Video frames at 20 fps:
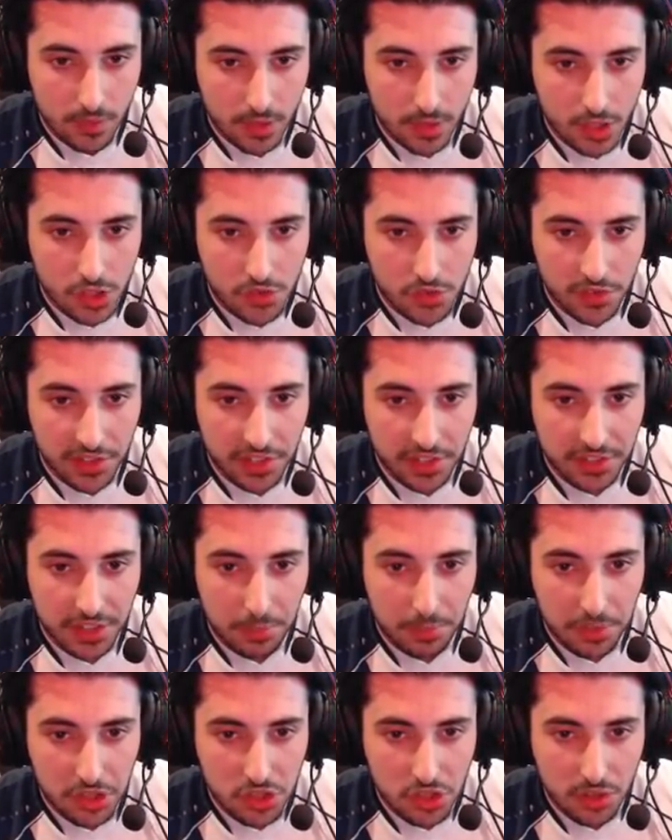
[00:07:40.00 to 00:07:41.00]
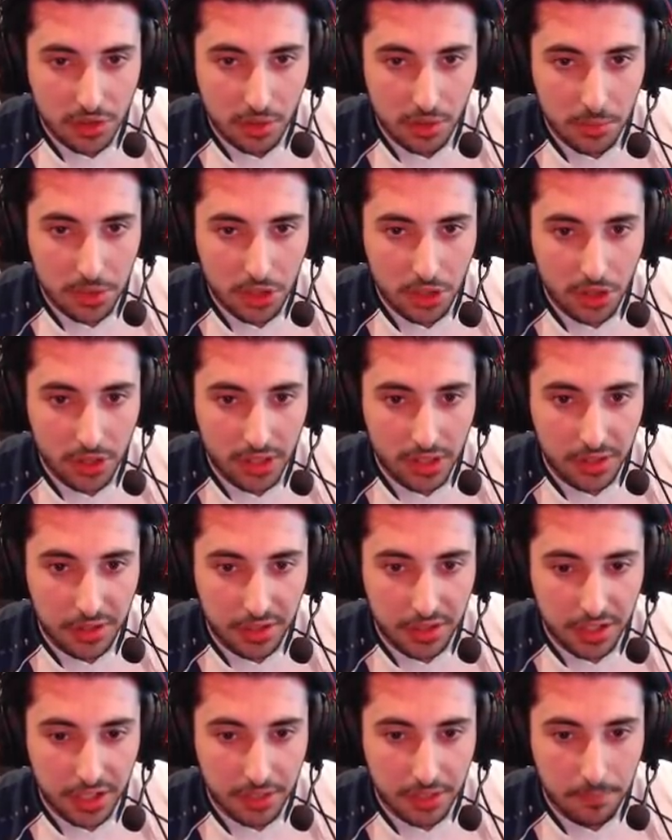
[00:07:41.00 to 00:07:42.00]
Je vais tenter de pré-shot son mineur
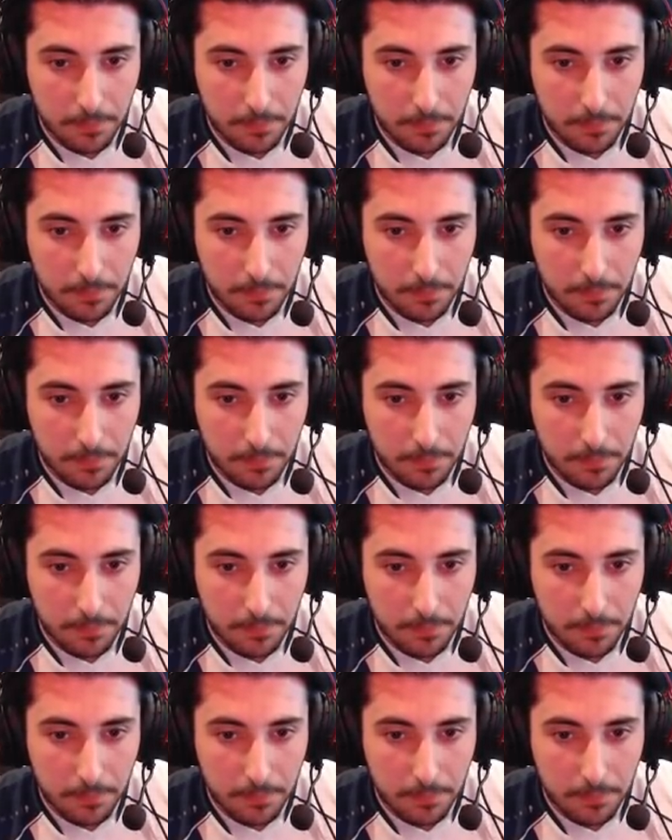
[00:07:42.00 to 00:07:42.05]
ici.